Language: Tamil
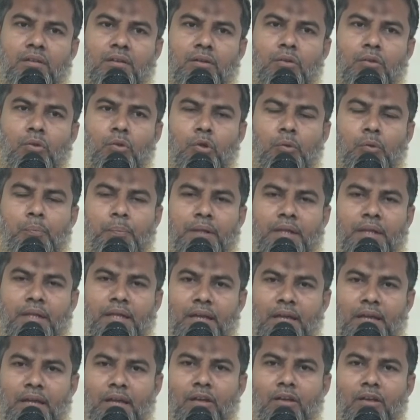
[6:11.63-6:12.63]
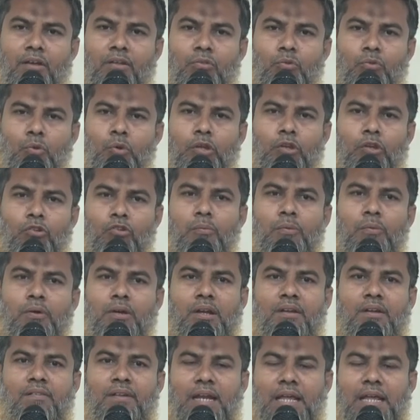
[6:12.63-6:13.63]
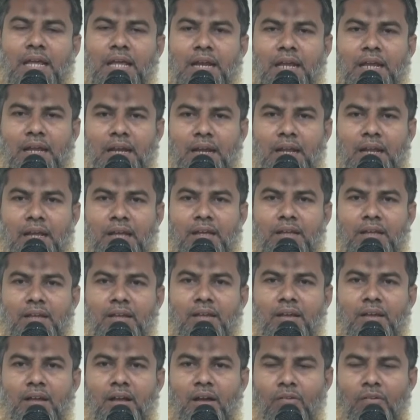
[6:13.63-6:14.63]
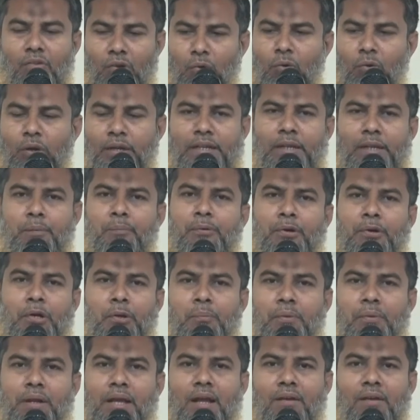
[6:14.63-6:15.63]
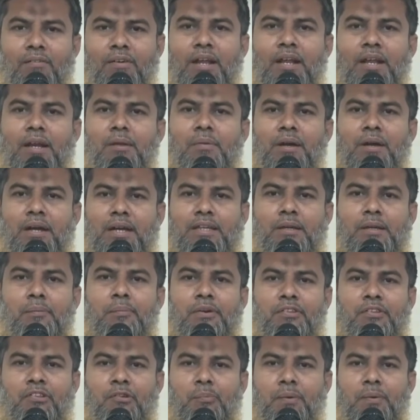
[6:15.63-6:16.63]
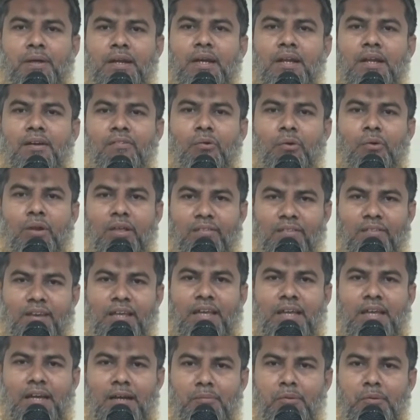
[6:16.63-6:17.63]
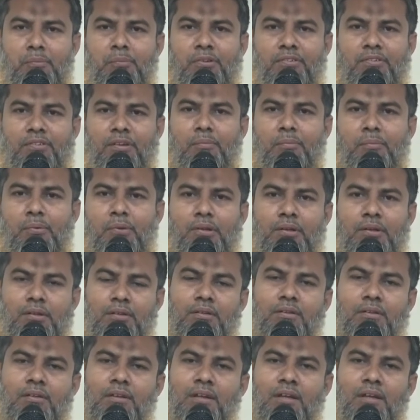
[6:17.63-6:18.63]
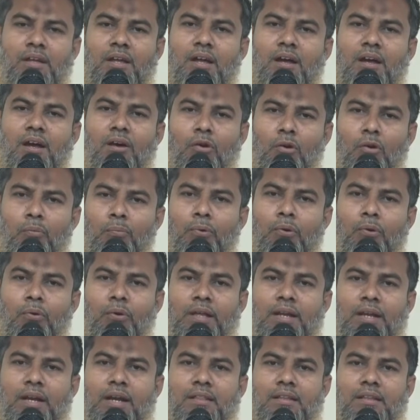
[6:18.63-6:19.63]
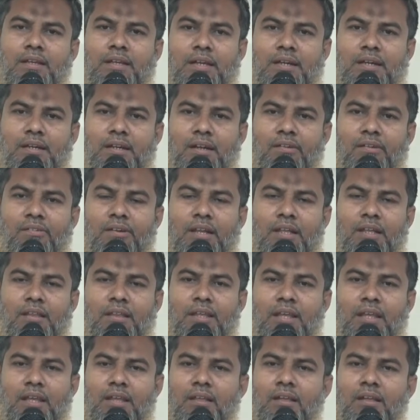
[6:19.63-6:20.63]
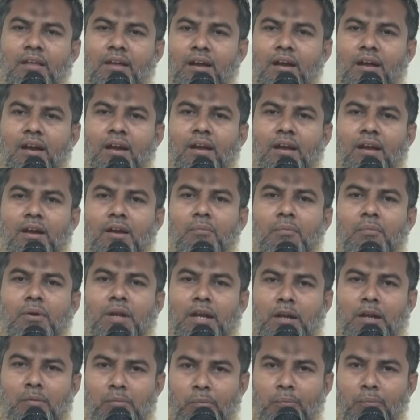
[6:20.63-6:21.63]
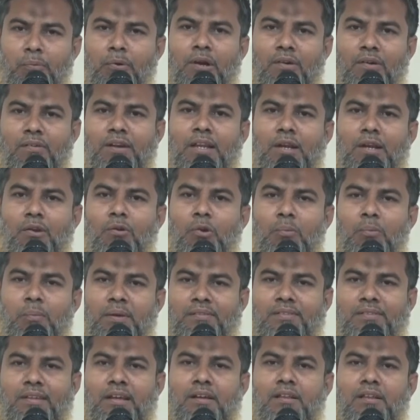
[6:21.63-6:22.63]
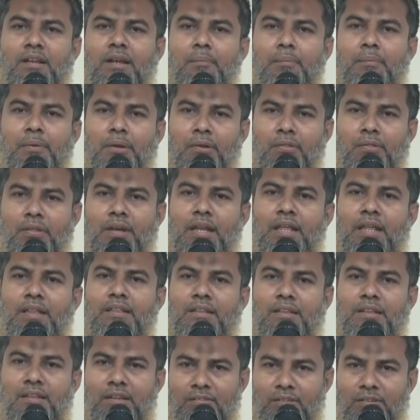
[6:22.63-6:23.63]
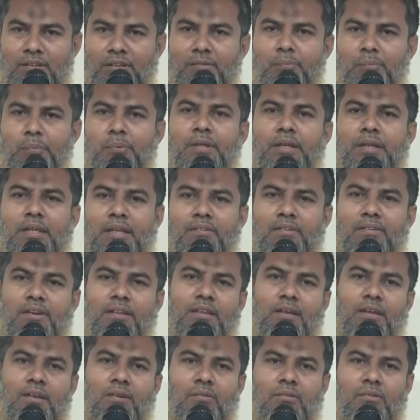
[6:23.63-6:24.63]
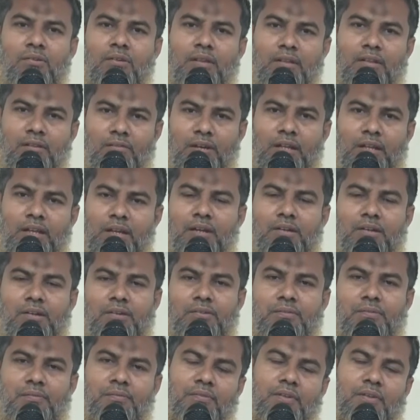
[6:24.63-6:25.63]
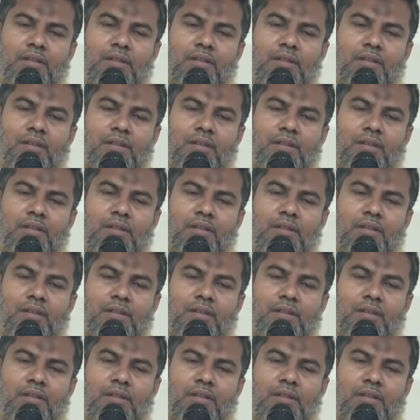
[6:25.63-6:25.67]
இது ஒரு பெரிய தூக்கி சுமக்கிற வேலையெல்லாம் இல்லை அவரை ஒட்டி போனோம்னா அவரே நம்ம கையை பிடிச்சிப்பார் இல்லை அவருடைய ஸ்டிக்கை நம்ம பிடிச்சா போதும் அவர் போகக்கூடிய இடத்த கேட்டுக்க வேண்டியது அழகான முறையில் நம்ம போகிற வழியில் ஒரு பஸ் ஸ்டாண்டில் பேருந்து நிலையத்தை தான் அவர் போய் நிற்க வேண்டியதாக இருக்கும் அதை வழிகாட்டணும்